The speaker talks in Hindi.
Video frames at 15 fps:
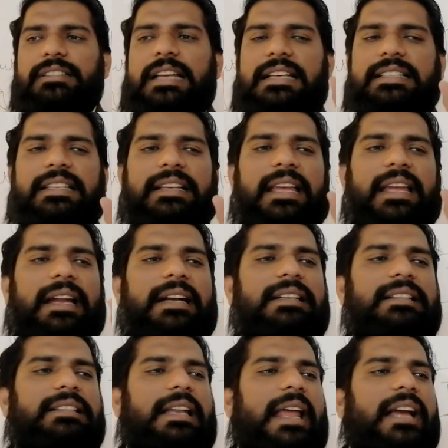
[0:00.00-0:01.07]
जैसे कि
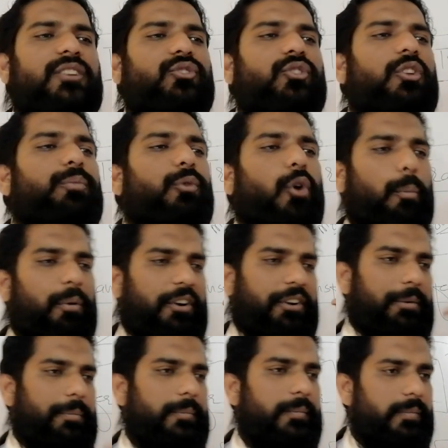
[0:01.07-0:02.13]
इंटेलेक्चुअल
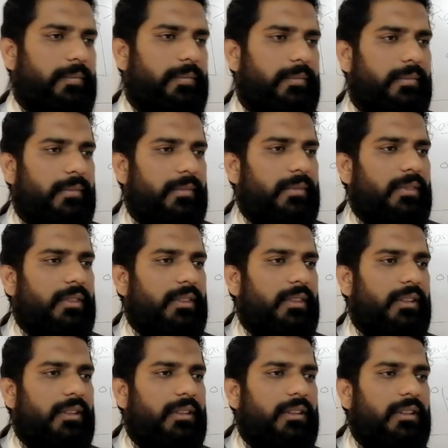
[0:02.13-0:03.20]
प्रॉपर्टी
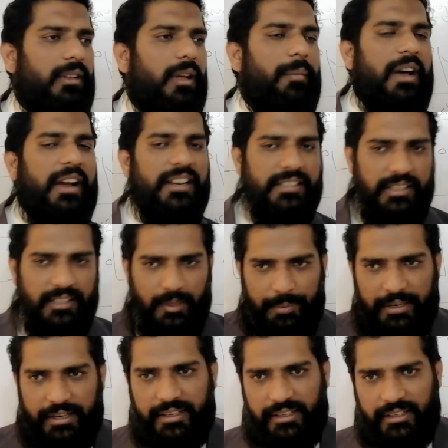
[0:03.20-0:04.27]
हम आगे चल के
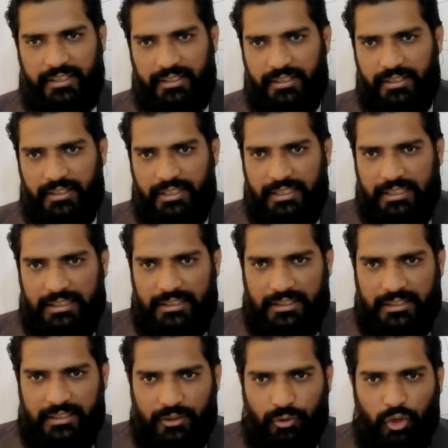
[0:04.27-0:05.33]
पढ़ेंगे
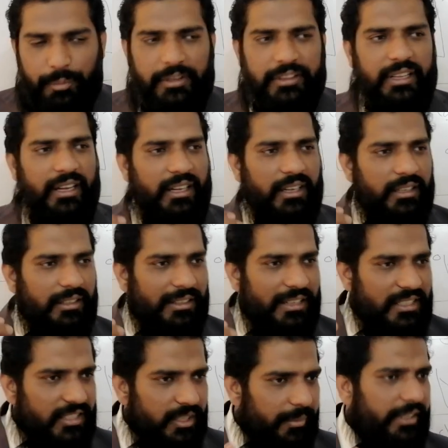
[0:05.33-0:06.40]
कोई बंदा
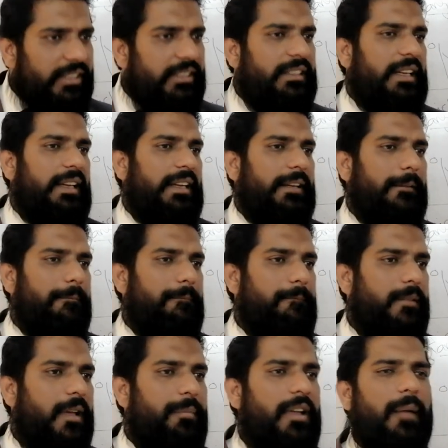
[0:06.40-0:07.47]
नज़म लिखता है
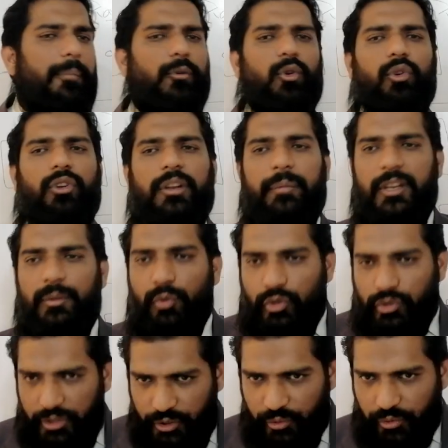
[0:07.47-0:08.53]
अभी आप लोगों ने मेरी
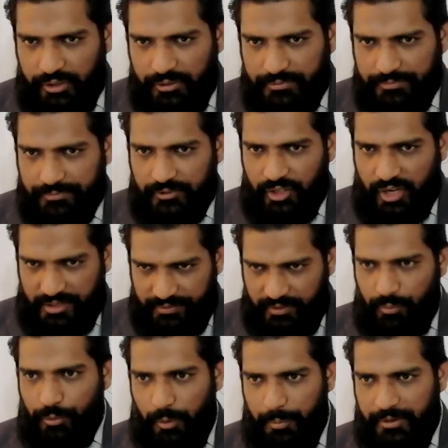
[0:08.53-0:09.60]
बुक्स ली होगी ट्रांसफ़र
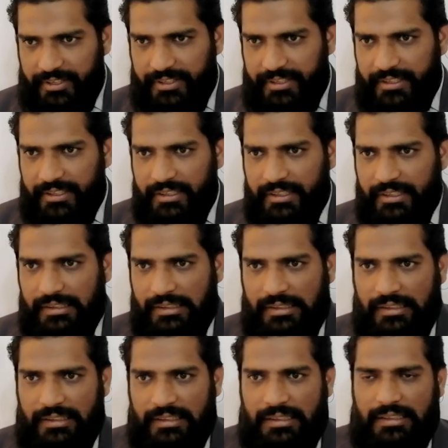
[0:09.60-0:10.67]
ऑफ प्रॉपर्टी की
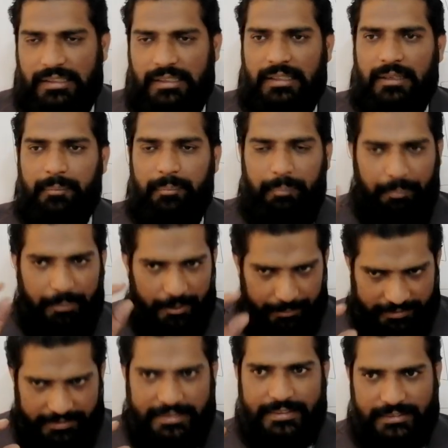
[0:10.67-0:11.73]

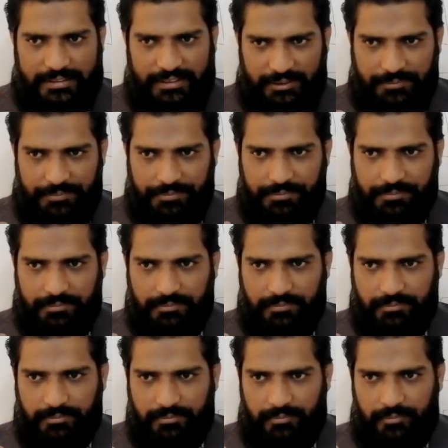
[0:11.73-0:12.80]
पेमेंट की थी ना
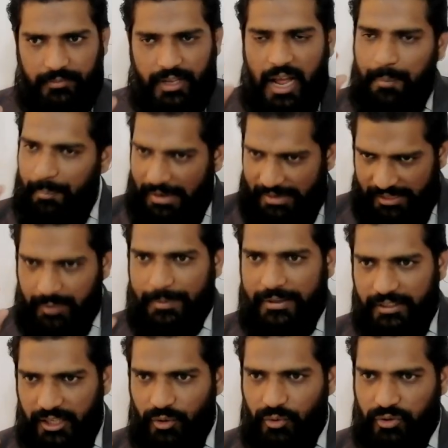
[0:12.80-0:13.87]
आप मालिक
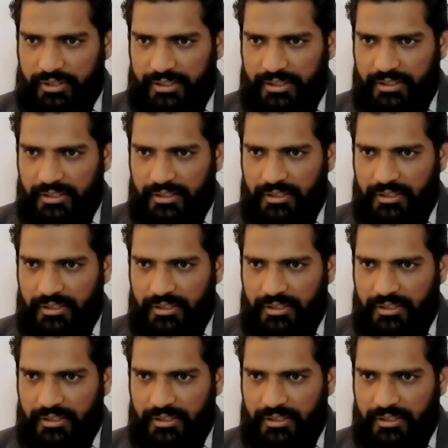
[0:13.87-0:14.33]
बन गए उसके